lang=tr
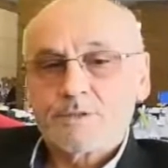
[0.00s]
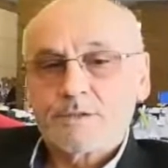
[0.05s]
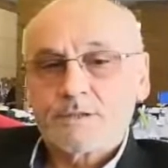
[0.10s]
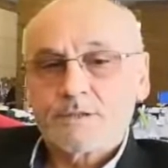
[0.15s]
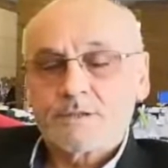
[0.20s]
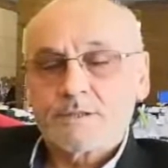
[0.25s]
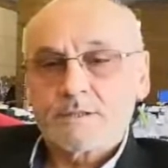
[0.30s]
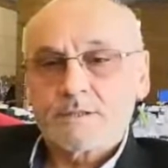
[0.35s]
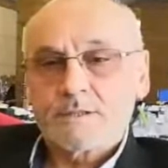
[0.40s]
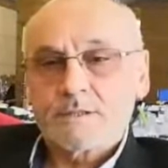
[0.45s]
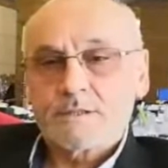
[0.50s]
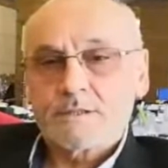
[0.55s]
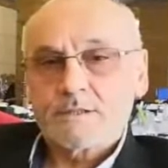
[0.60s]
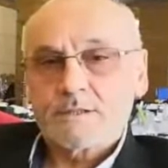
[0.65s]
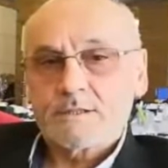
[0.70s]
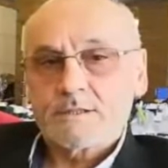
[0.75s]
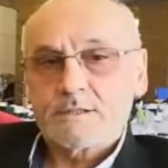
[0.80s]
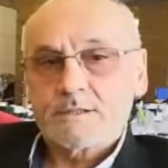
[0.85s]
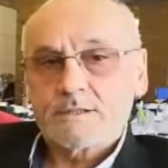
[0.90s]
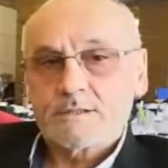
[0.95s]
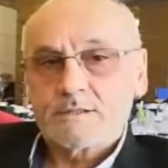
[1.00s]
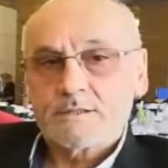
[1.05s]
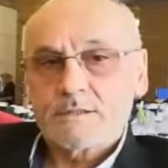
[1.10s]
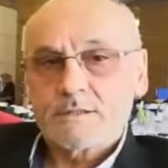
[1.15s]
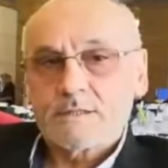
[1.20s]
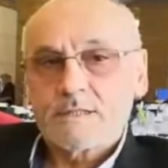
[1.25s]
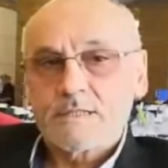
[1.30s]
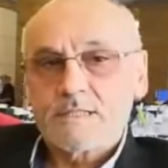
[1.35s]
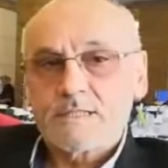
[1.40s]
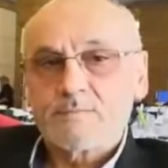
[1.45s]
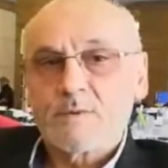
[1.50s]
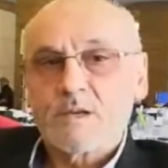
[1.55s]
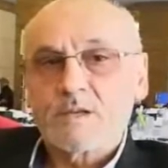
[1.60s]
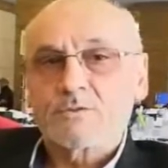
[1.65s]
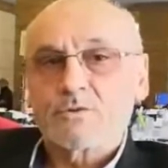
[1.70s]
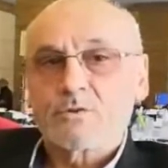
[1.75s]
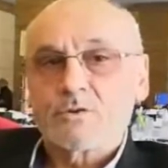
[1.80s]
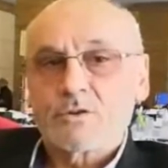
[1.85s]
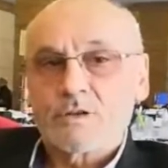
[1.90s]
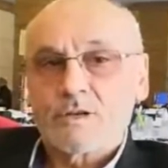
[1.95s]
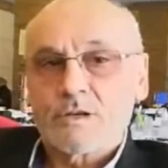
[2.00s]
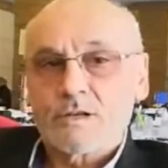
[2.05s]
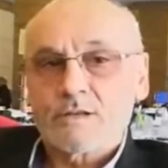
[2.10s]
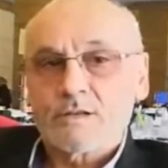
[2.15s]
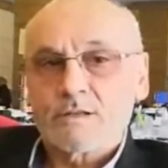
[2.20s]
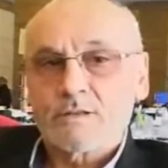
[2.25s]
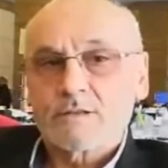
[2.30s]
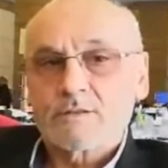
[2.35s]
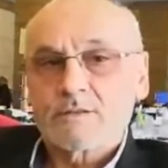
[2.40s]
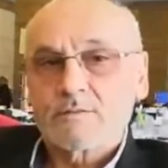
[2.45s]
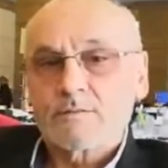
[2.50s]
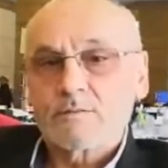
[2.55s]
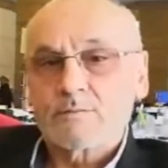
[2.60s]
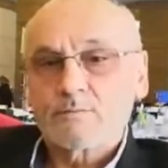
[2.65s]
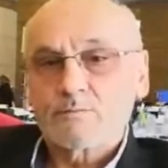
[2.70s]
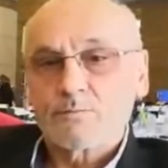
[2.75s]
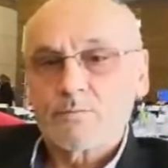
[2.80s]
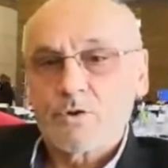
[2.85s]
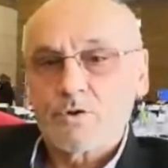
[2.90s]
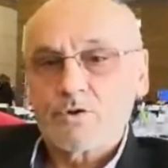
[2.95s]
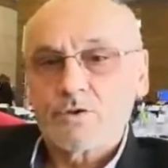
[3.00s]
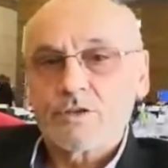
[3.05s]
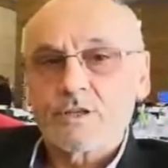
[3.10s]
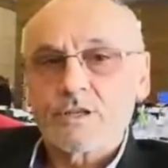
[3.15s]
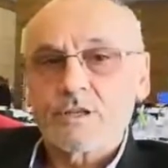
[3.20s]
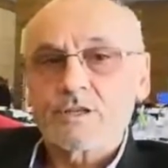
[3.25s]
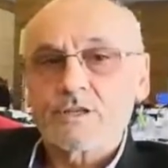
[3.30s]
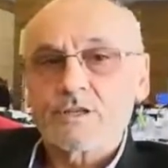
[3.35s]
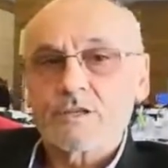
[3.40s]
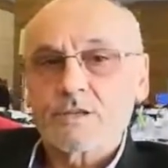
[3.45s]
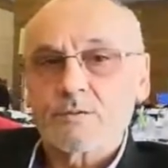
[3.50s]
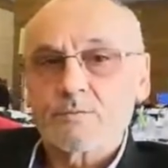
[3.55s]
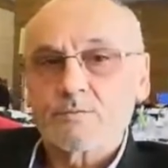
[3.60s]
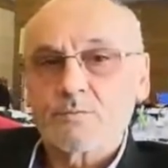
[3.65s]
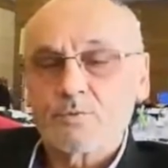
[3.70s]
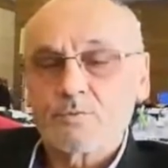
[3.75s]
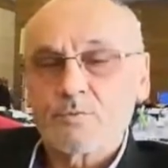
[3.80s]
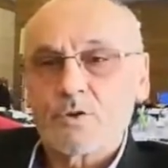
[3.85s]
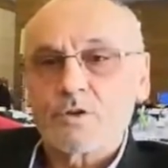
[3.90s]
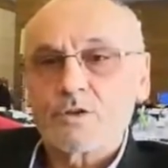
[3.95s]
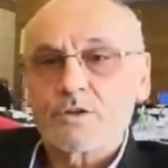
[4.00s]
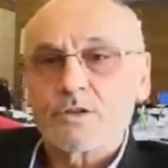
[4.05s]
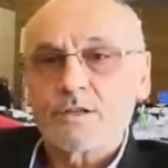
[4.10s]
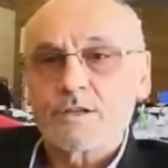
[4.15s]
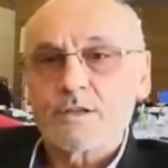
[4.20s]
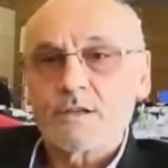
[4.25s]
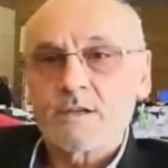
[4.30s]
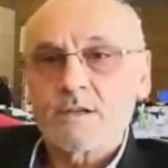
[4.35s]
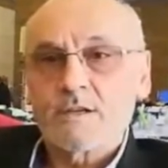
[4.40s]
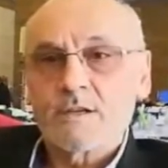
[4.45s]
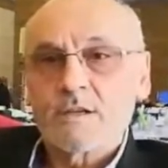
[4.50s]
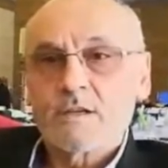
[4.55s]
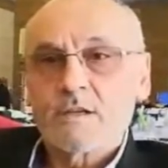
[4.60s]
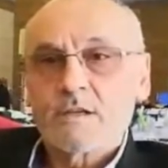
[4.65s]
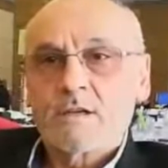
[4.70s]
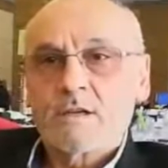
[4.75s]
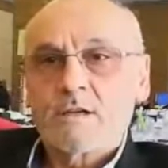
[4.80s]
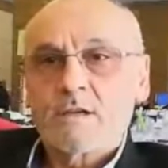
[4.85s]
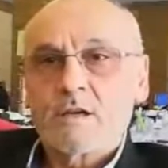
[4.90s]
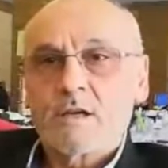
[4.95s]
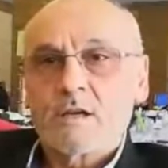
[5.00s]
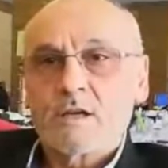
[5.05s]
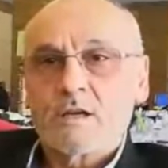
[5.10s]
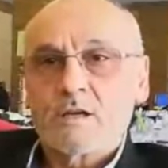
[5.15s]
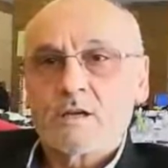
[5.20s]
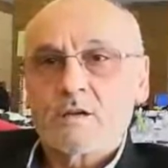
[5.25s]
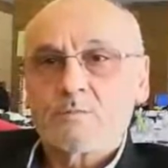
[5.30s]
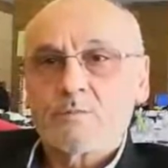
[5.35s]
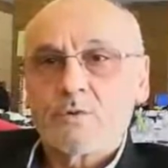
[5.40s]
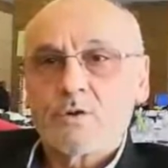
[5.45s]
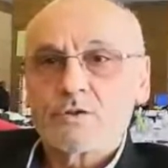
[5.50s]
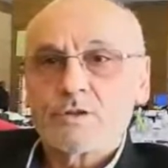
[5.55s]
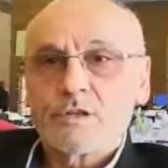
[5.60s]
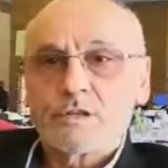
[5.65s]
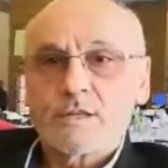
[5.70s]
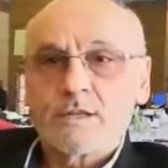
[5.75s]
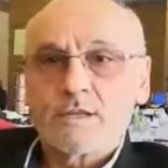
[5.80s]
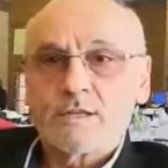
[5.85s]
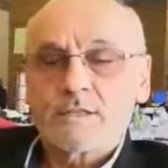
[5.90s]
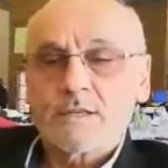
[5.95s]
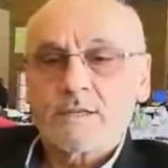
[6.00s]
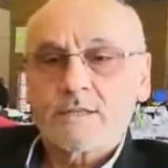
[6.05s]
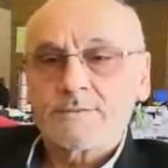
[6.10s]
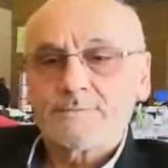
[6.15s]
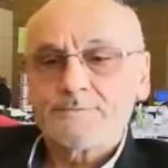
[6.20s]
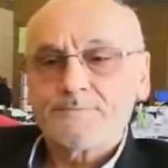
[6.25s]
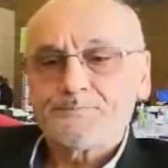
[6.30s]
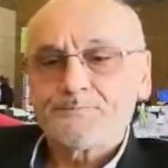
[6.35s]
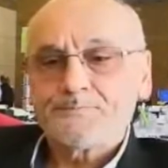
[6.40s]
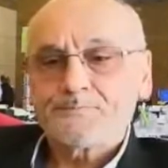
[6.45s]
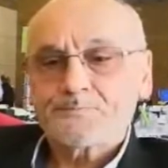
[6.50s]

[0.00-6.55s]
bir hizmet olarak bölgedeki bu bölgede e, bölge derken